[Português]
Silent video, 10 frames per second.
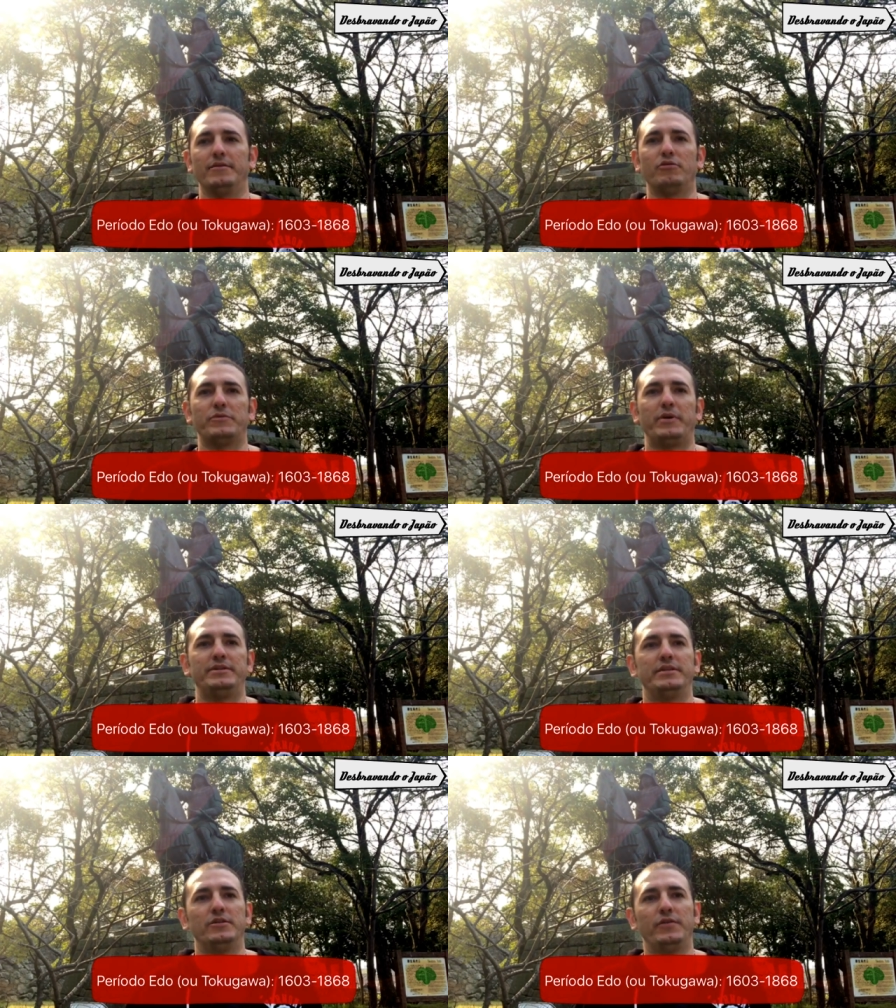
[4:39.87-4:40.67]
em
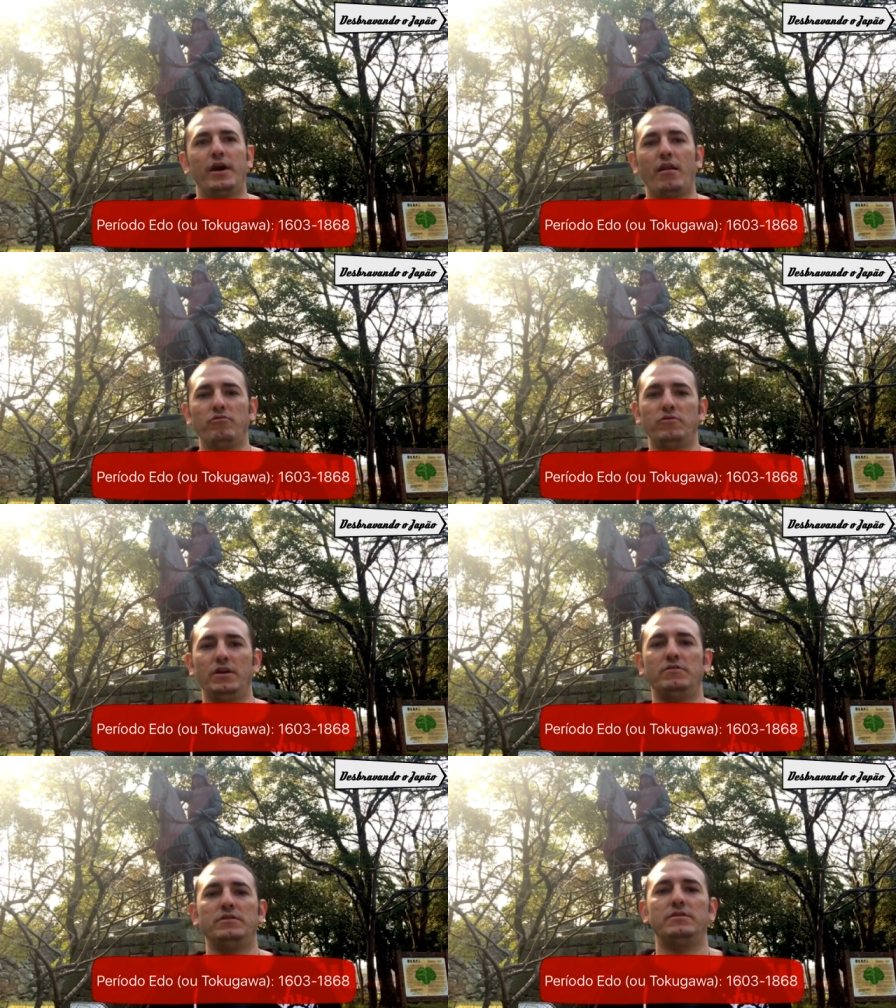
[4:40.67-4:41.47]
contrapartida eles ficaram
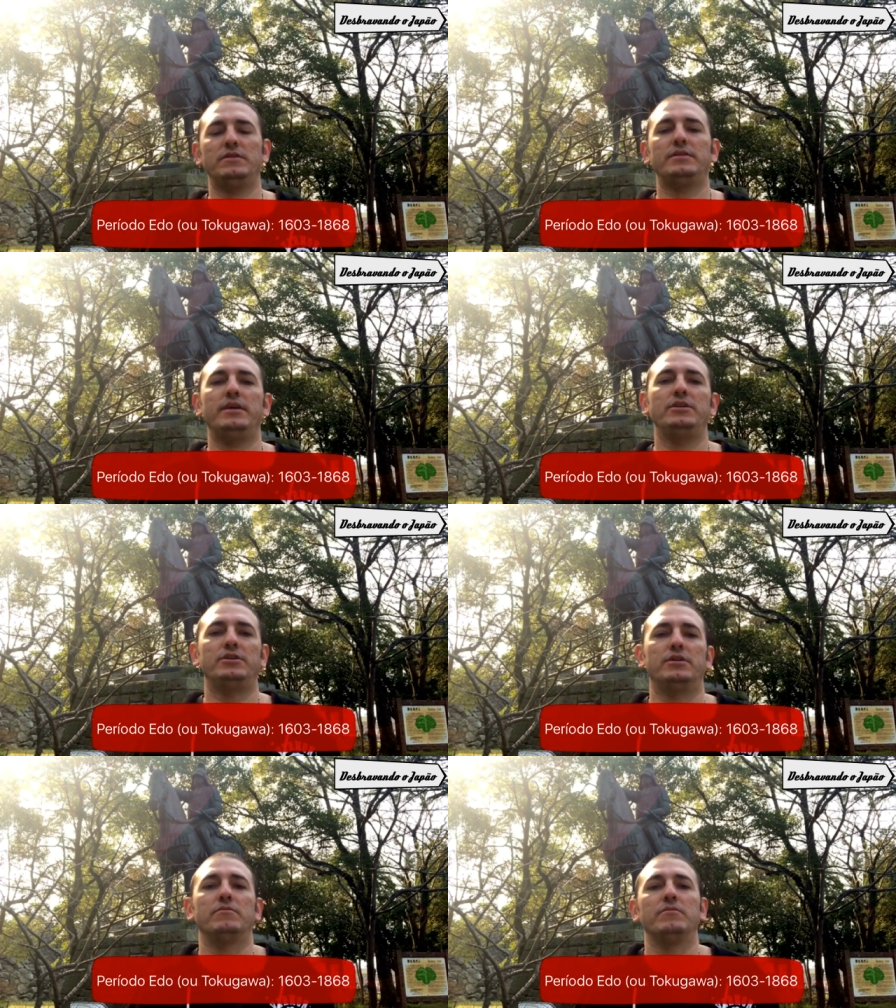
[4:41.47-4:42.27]
200 anos nessa
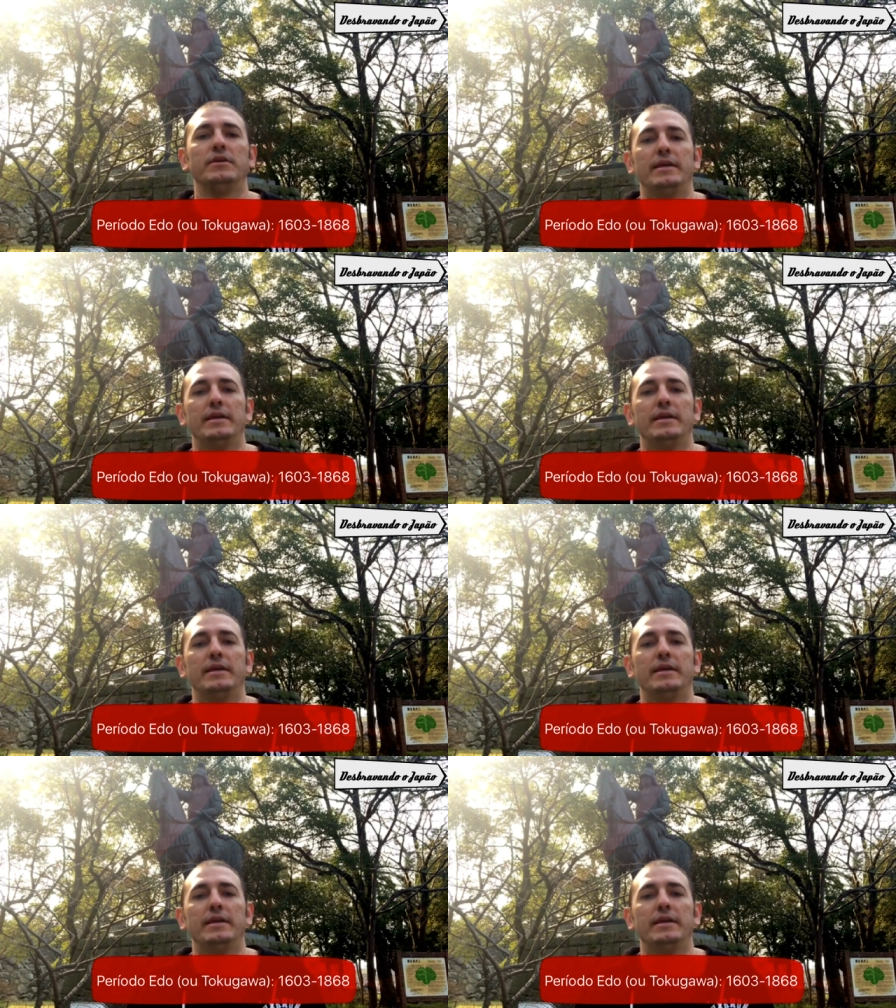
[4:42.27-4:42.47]
região.